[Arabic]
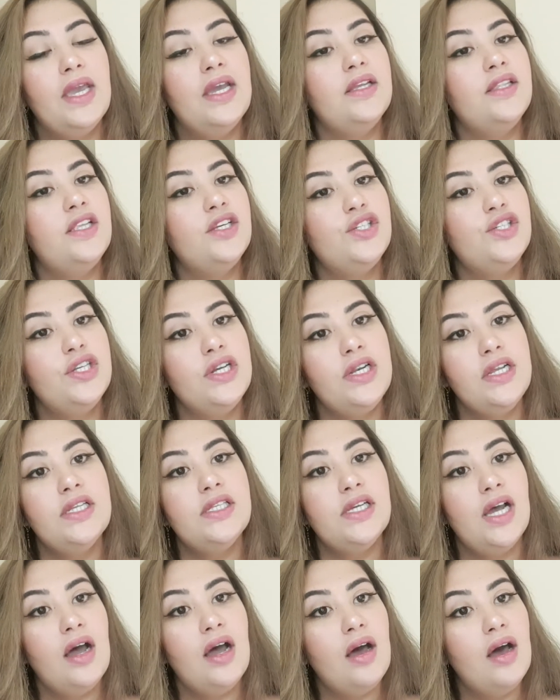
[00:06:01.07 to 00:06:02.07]
إذا
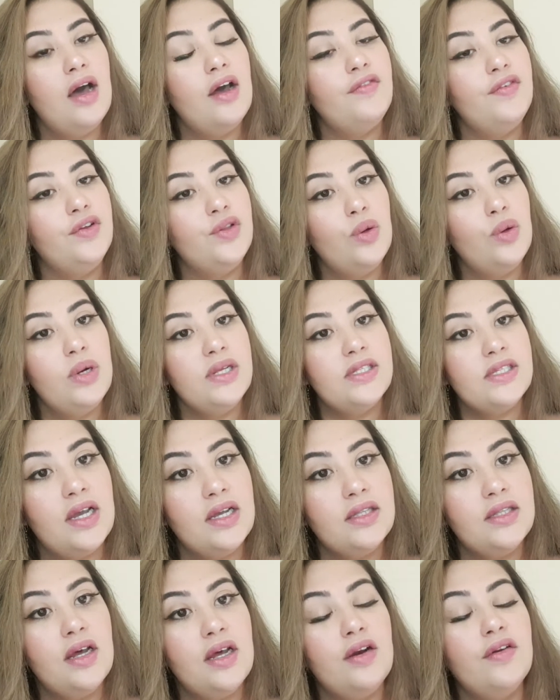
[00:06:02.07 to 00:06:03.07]
اشتريت عقار في دولة
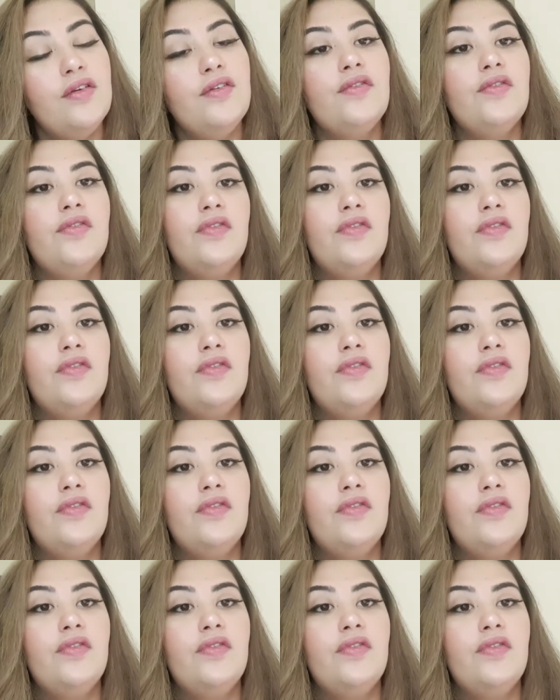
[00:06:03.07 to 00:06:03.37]
قطر